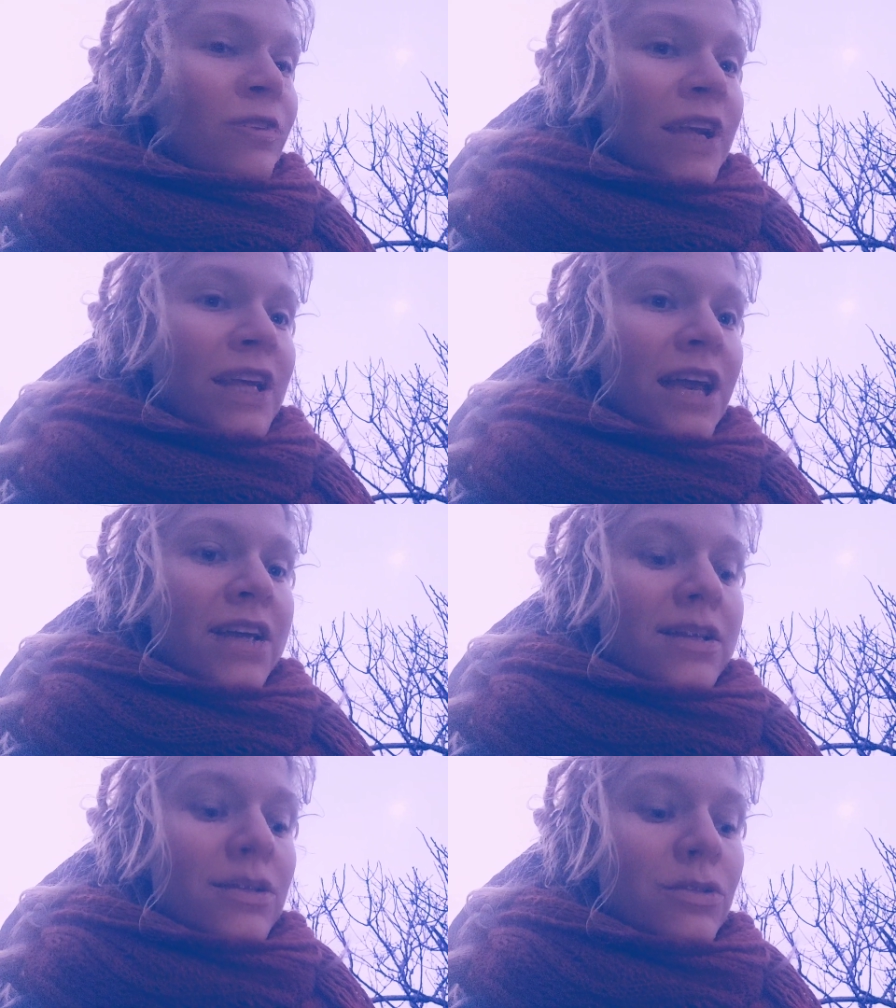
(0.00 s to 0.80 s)
weil ich
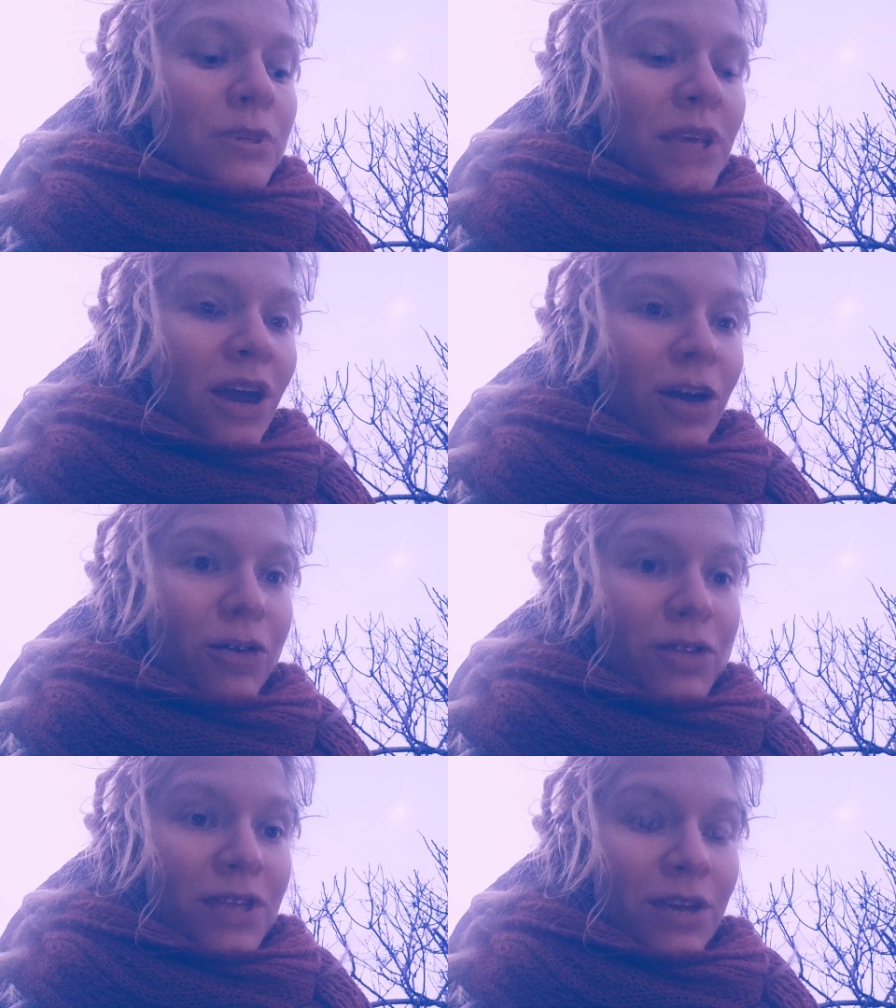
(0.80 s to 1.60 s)
alles so um mich
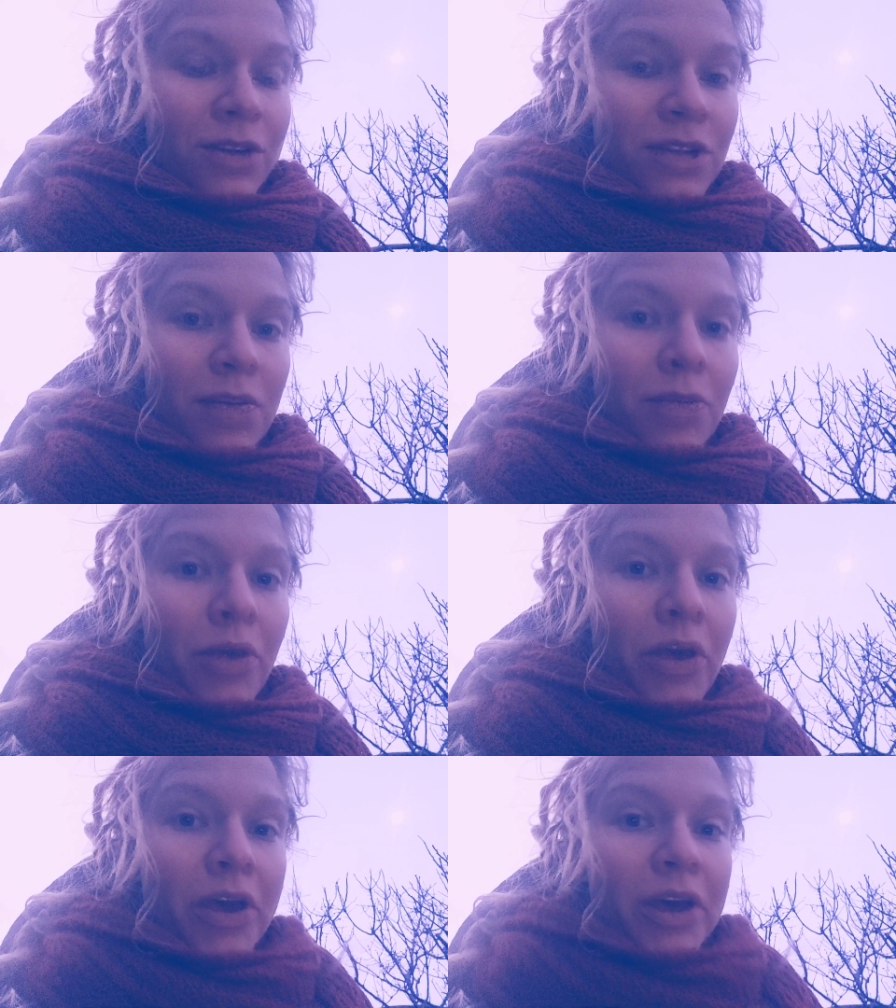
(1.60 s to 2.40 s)
aufgesaugt habe
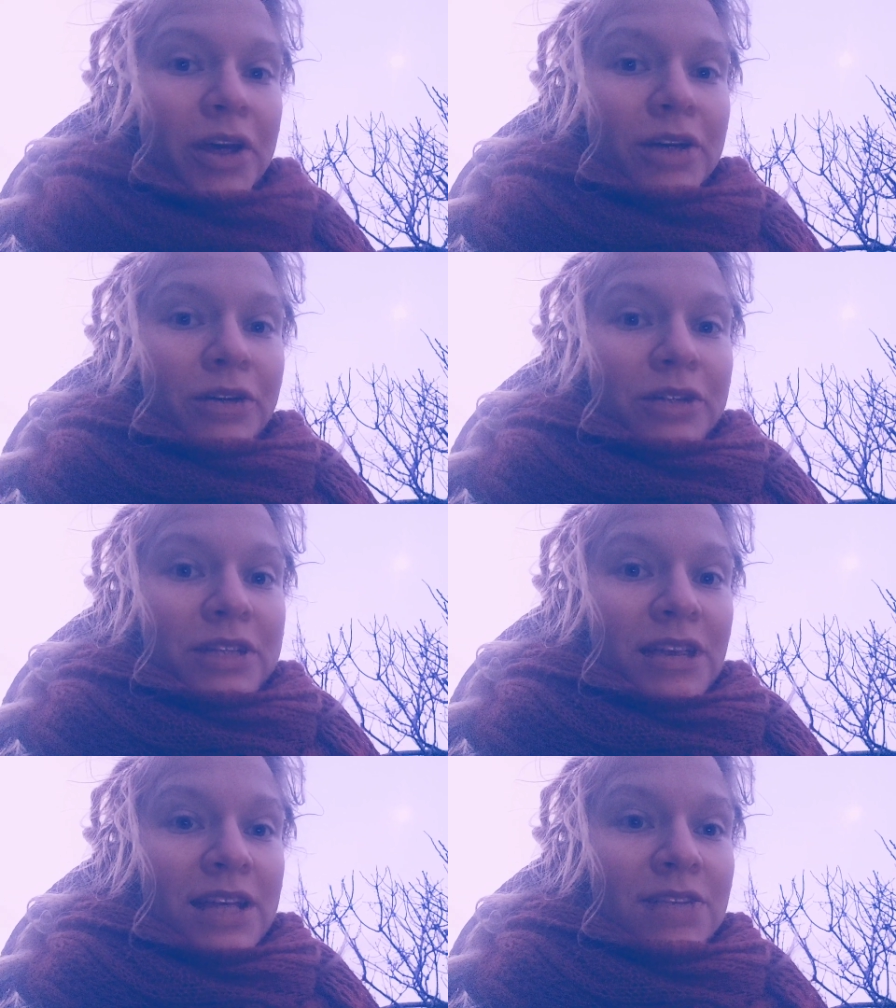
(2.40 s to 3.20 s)
und die
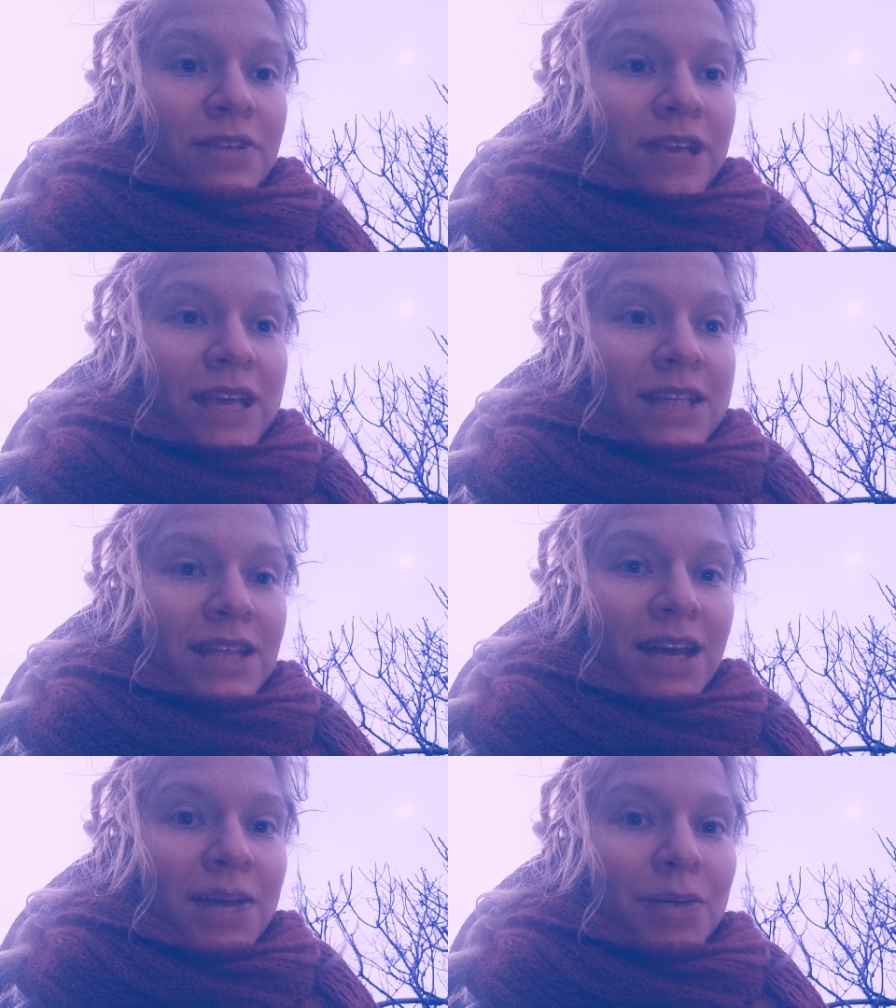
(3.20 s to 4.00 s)
Zeit so
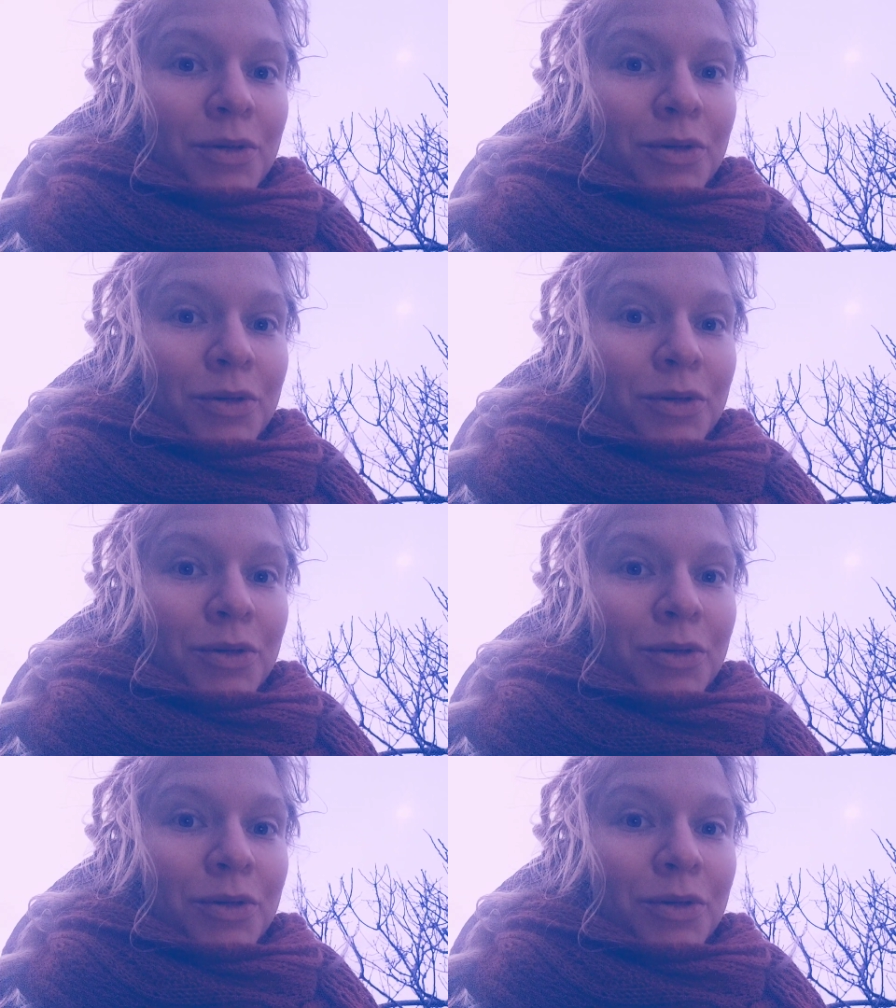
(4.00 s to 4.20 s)
vergessen habe.